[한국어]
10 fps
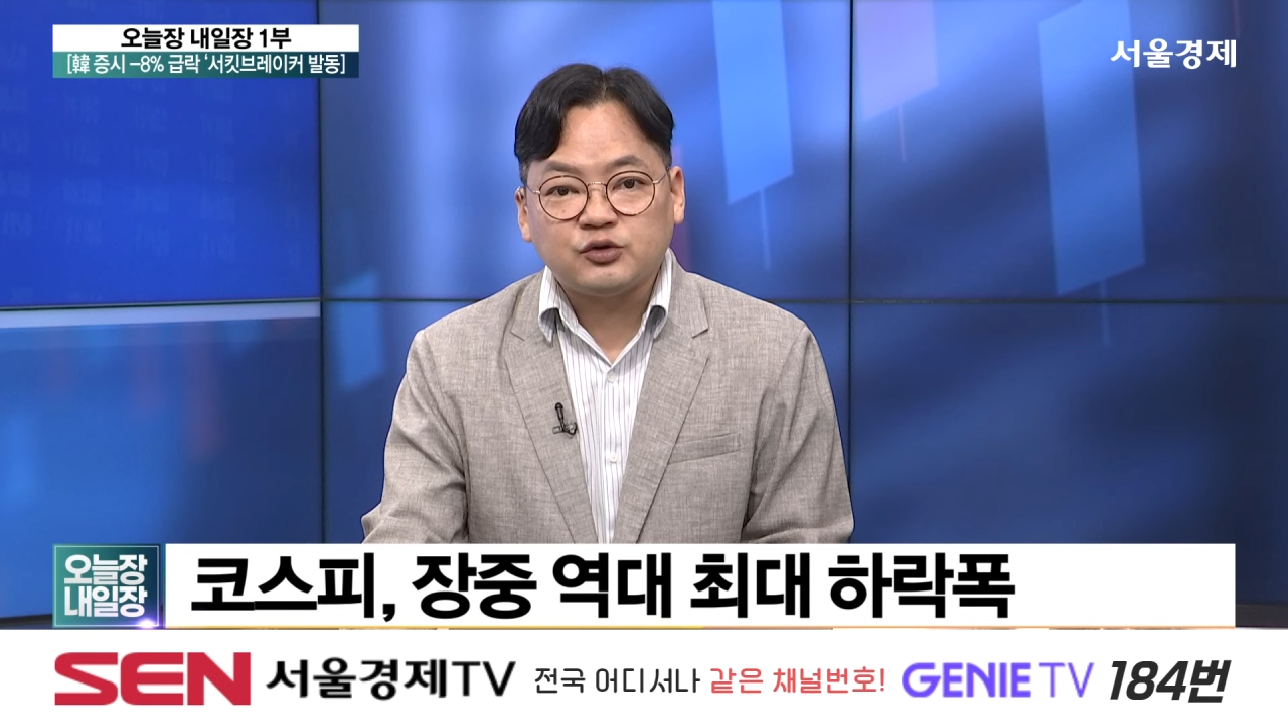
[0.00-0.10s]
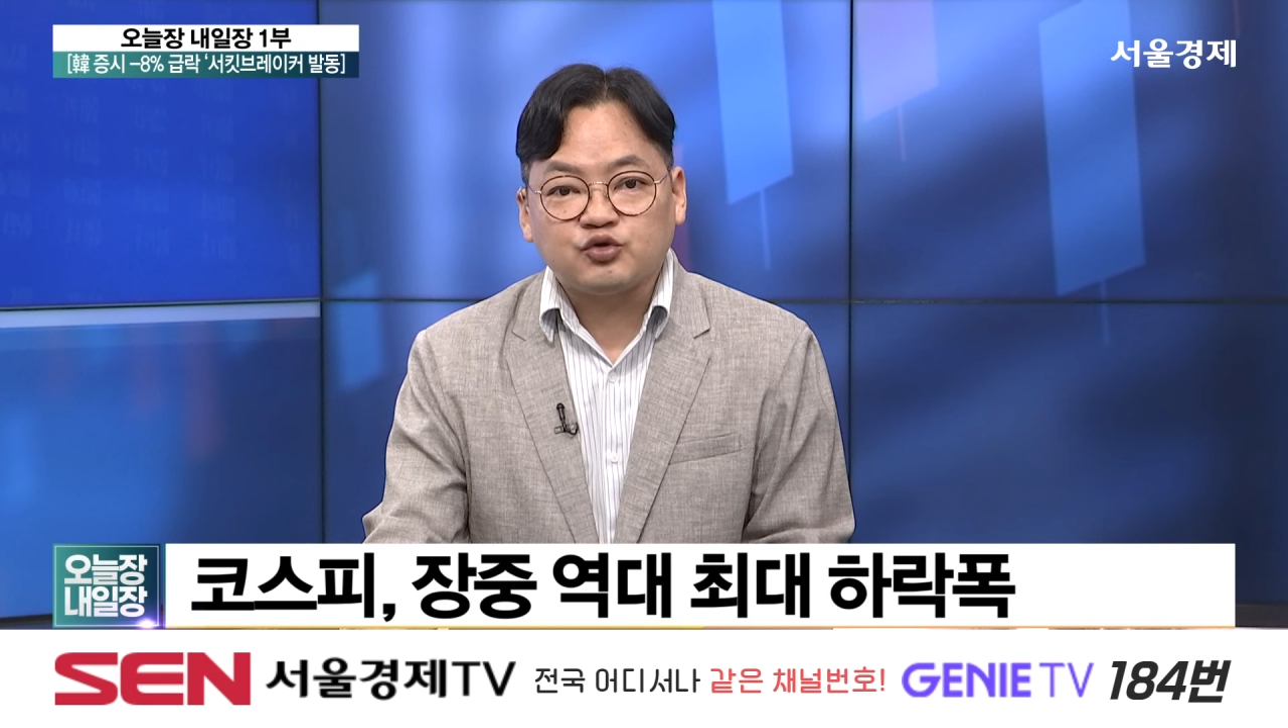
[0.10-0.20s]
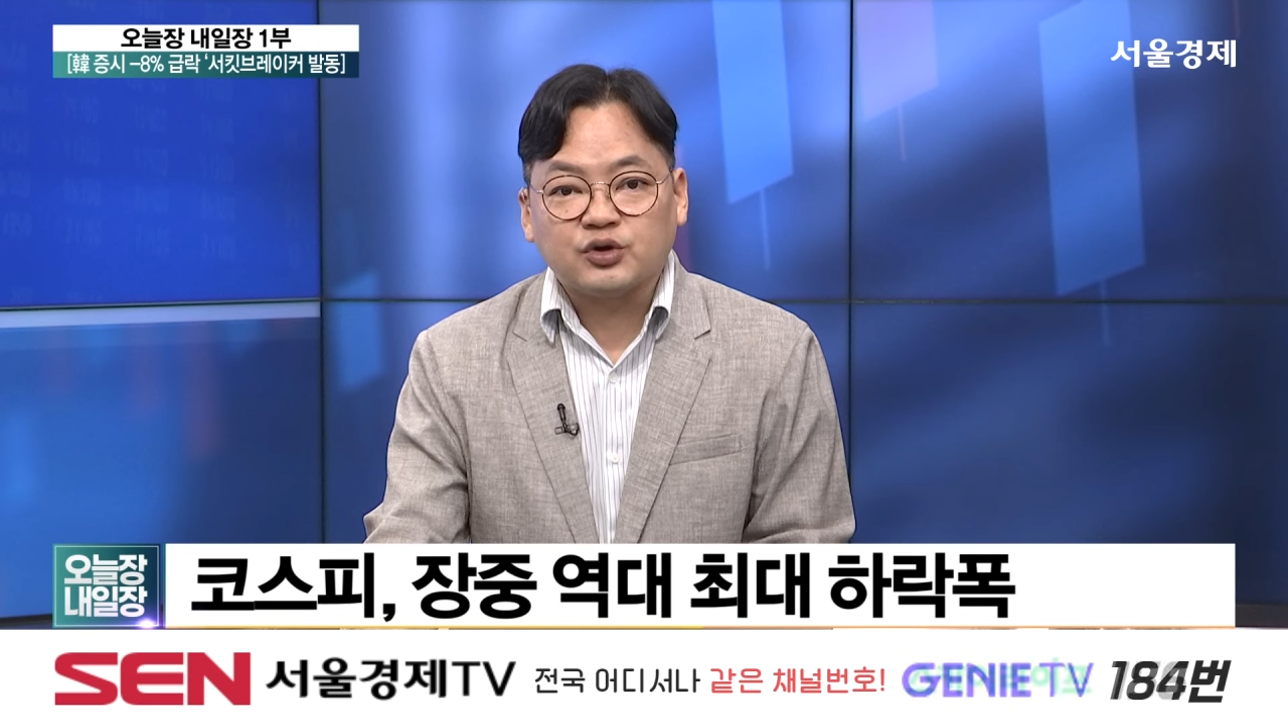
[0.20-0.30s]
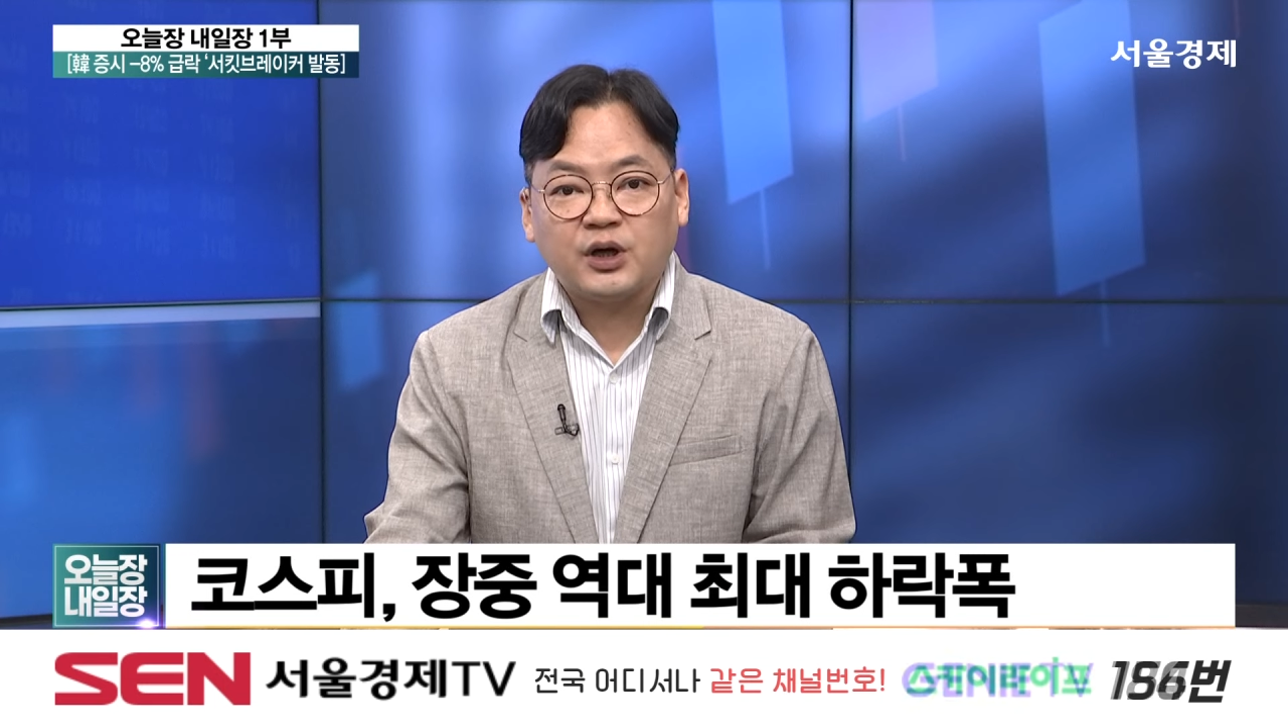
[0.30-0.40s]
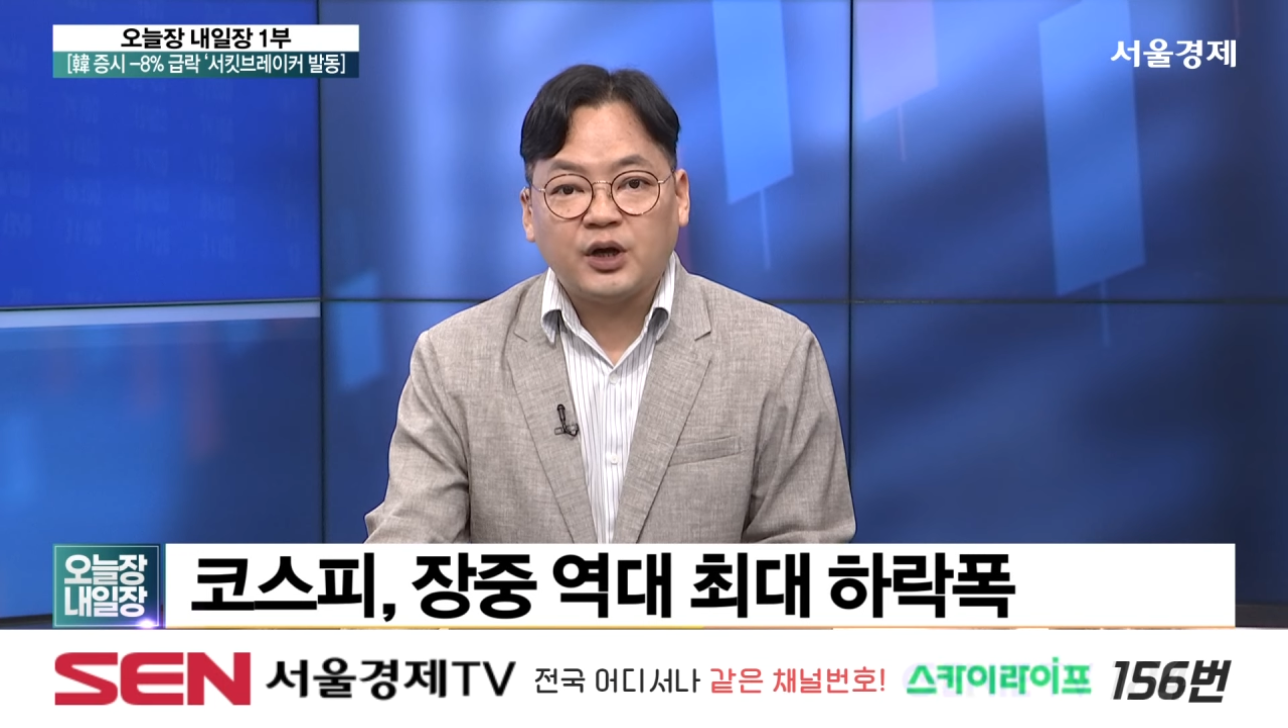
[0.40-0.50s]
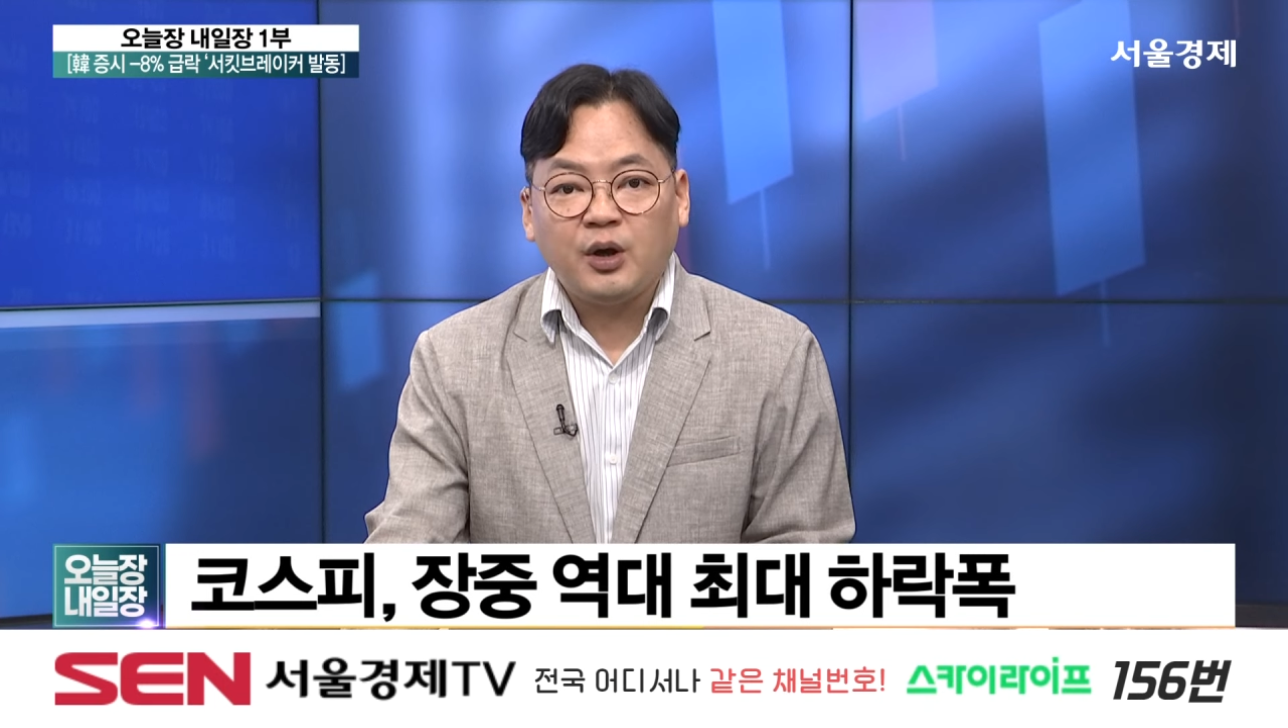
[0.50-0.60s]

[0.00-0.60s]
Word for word: 주가의